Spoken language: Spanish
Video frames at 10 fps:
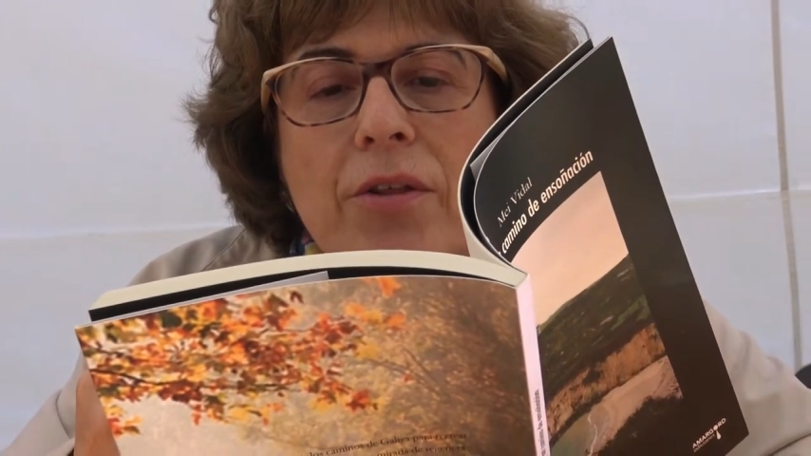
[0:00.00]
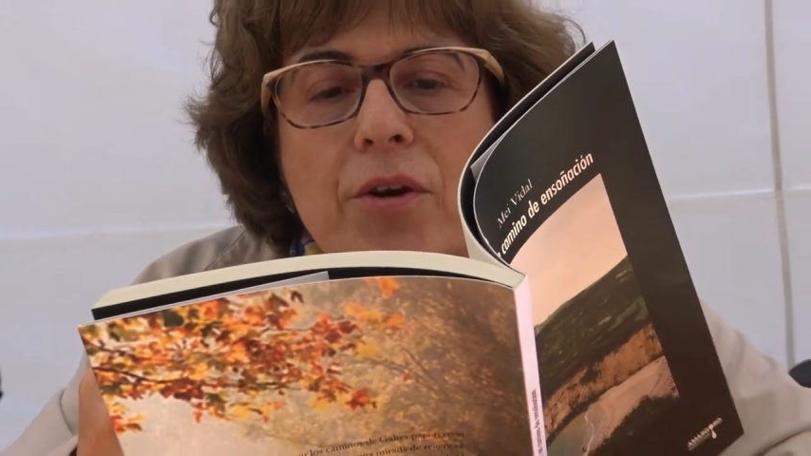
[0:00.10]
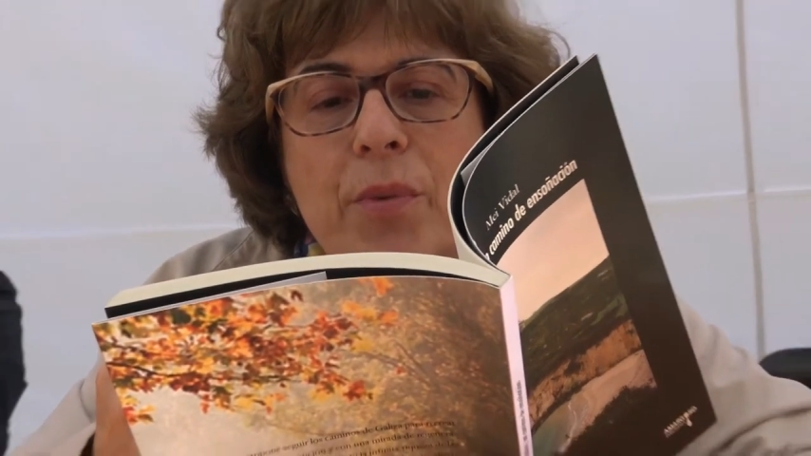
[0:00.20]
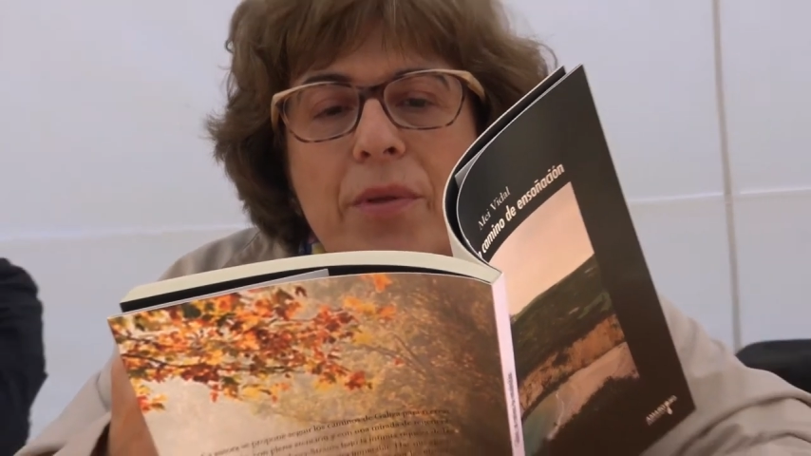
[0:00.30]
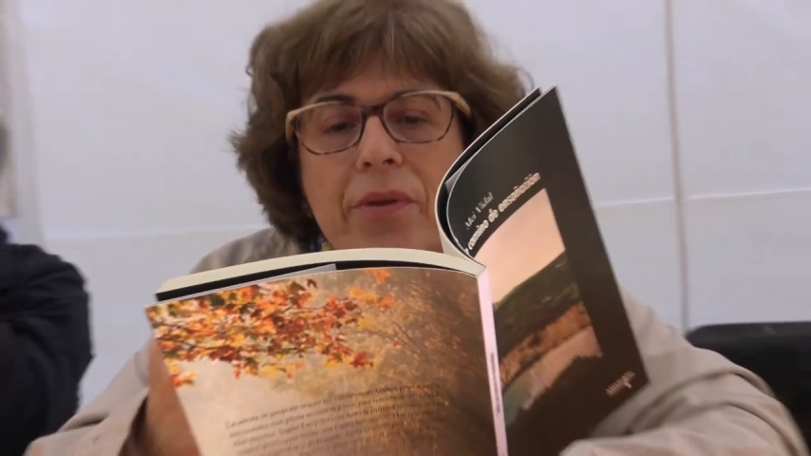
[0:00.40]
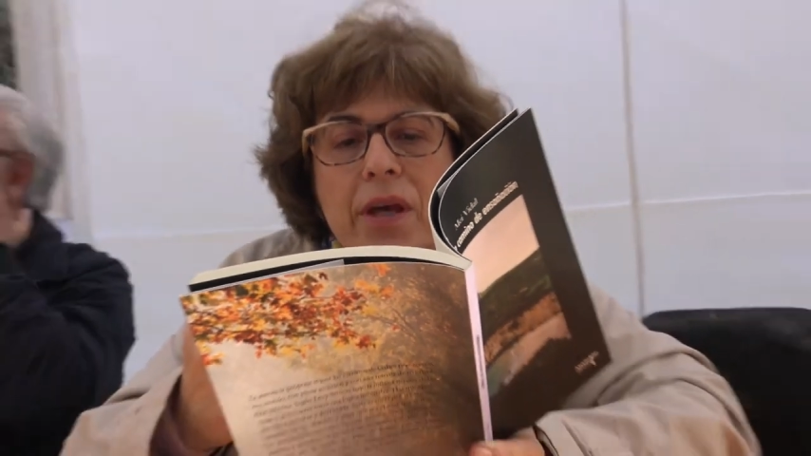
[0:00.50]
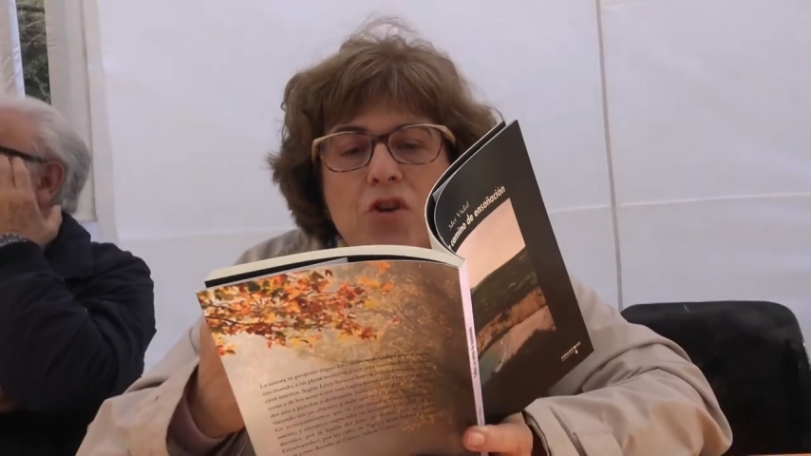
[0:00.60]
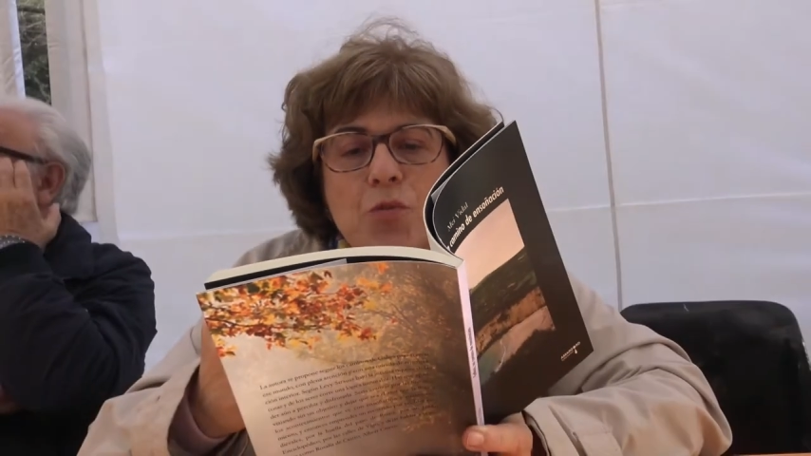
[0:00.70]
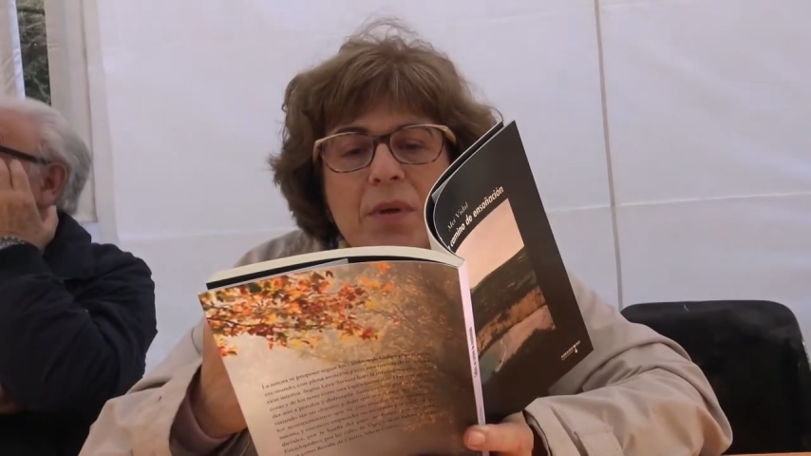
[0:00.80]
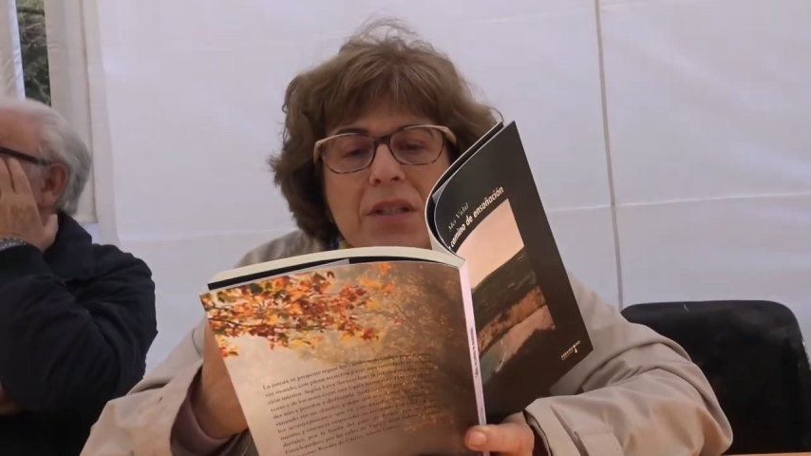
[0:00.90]
adormecía a
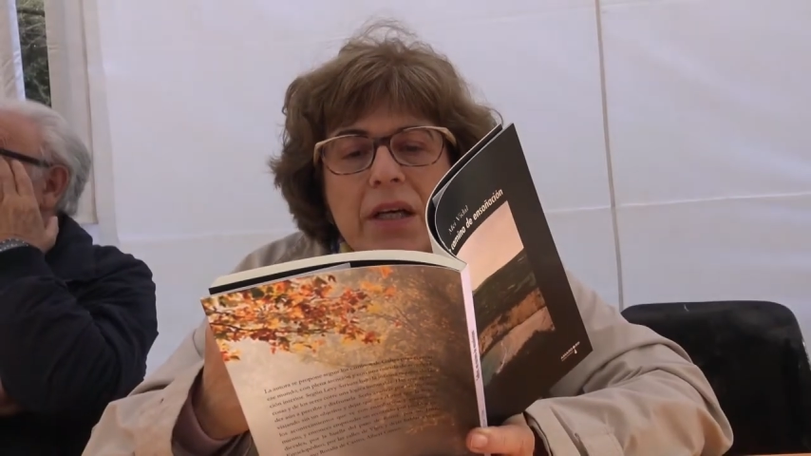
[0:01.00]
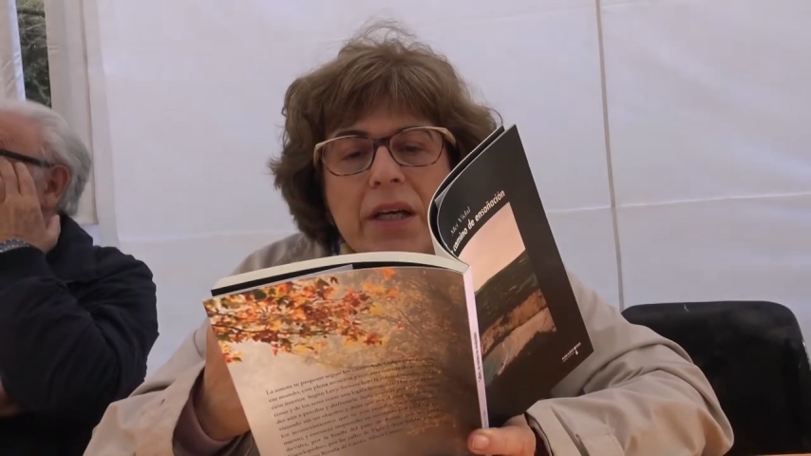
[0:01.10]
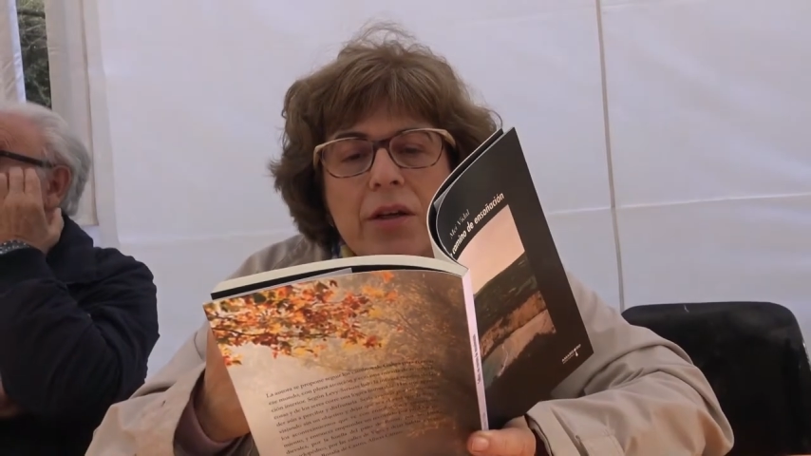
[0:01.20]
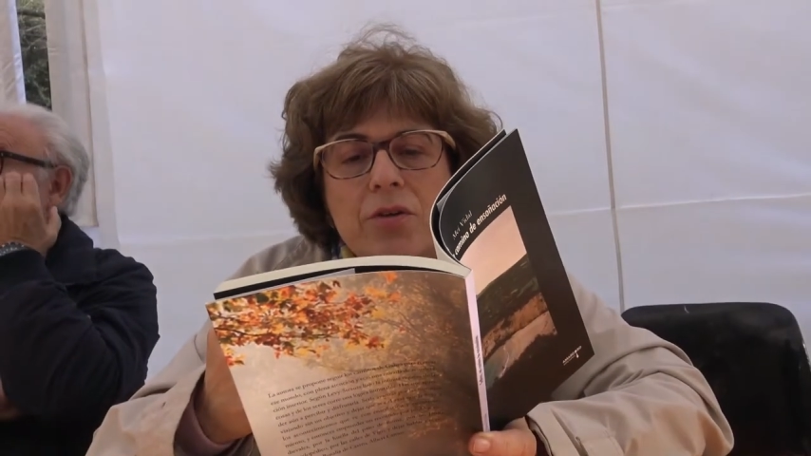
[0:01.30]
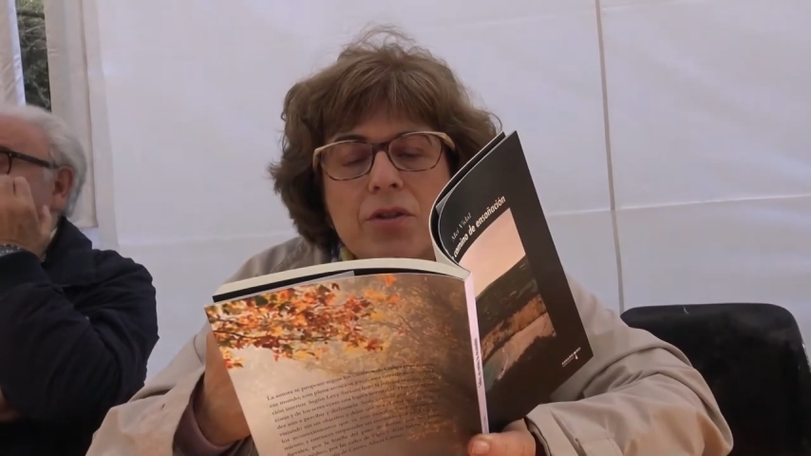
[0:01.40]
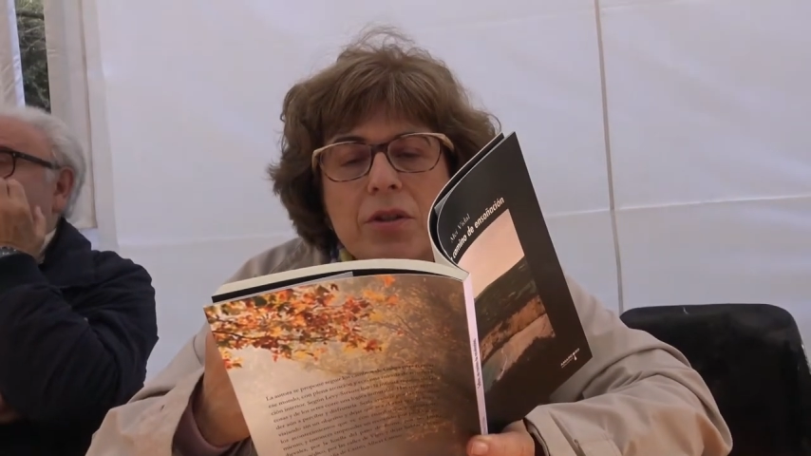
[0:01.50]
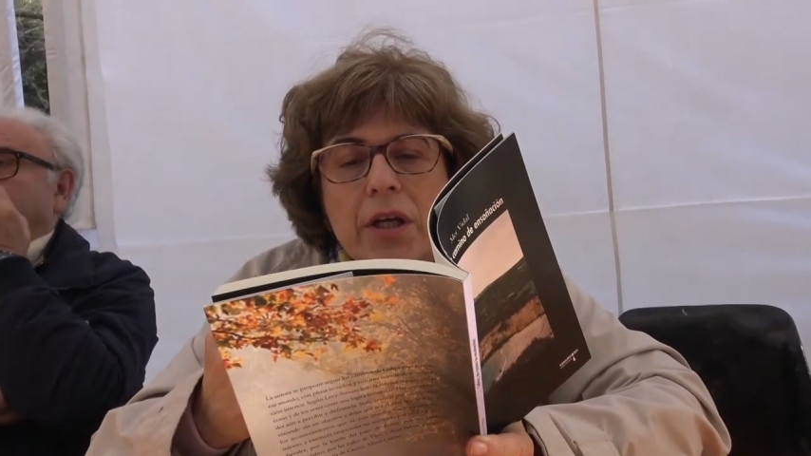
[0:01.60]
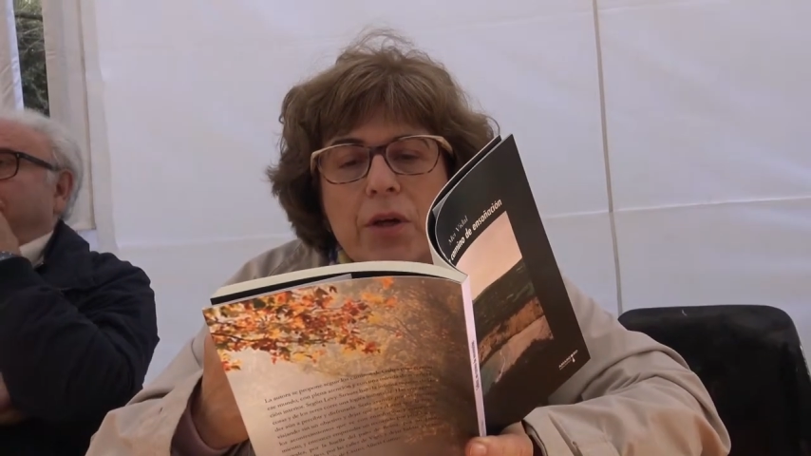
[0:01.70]
los pasajeros